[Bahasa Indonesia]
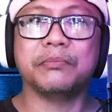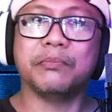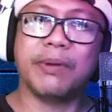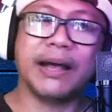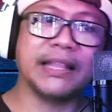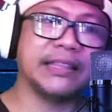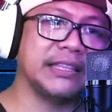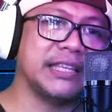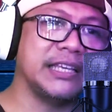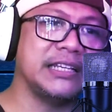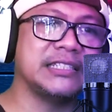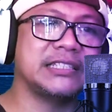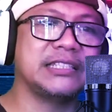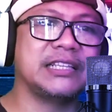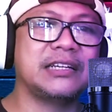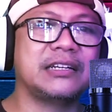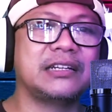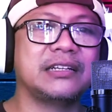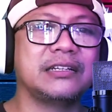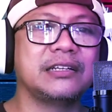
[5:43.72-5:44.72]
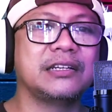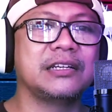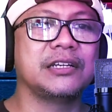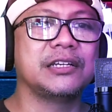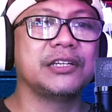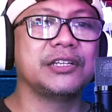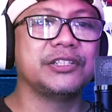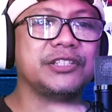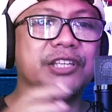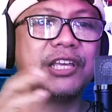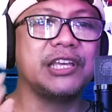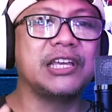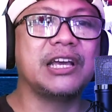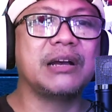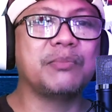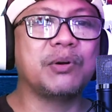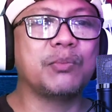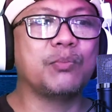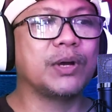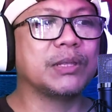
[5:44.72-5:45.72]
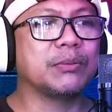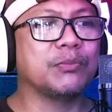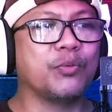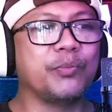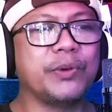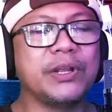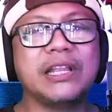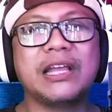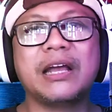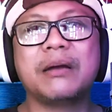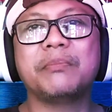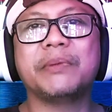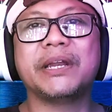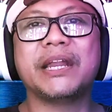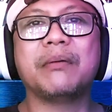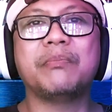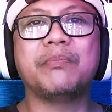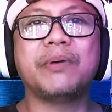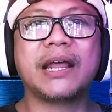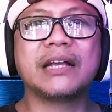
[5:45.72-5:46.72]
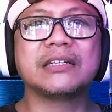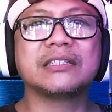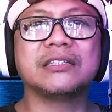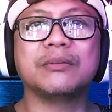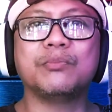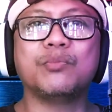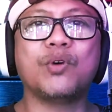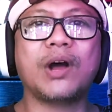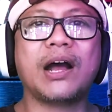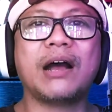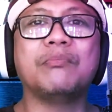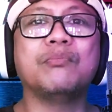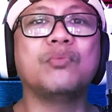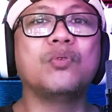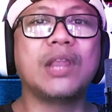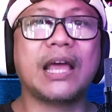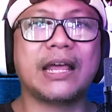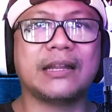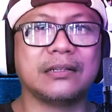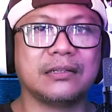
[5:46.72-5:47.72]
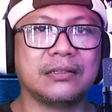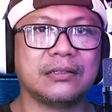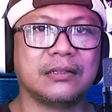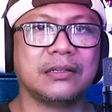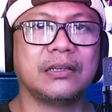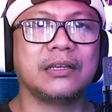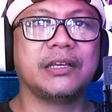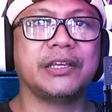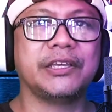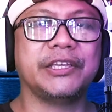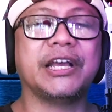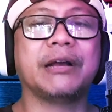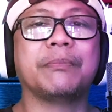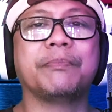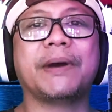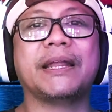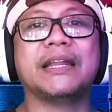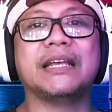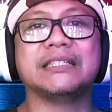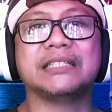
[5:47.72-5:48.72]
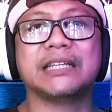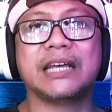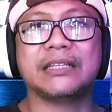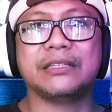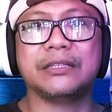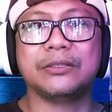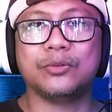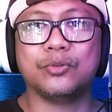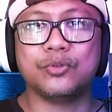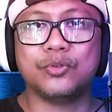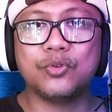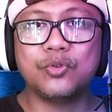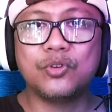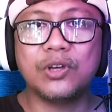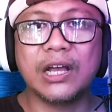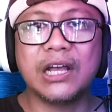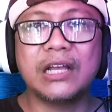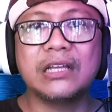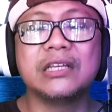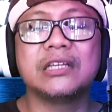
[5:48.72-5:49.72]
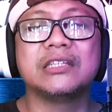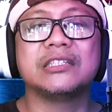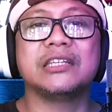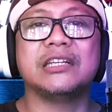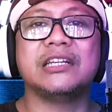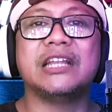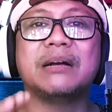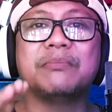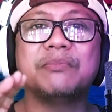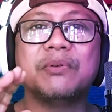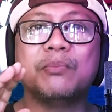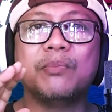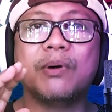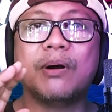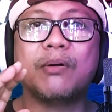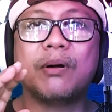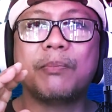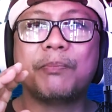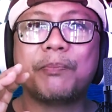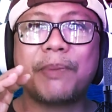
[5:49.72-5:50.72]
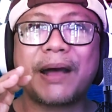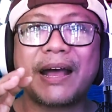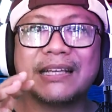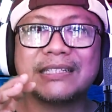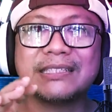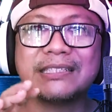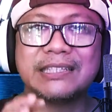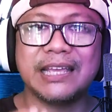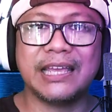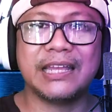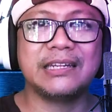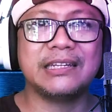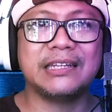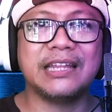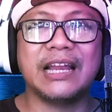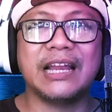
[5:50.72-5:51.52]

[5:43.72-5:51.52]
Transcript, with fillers: banting setir, sehingga membuat mobilnya menabrak sebuah ambulan yang pada saat itu juga sedang membawa pasien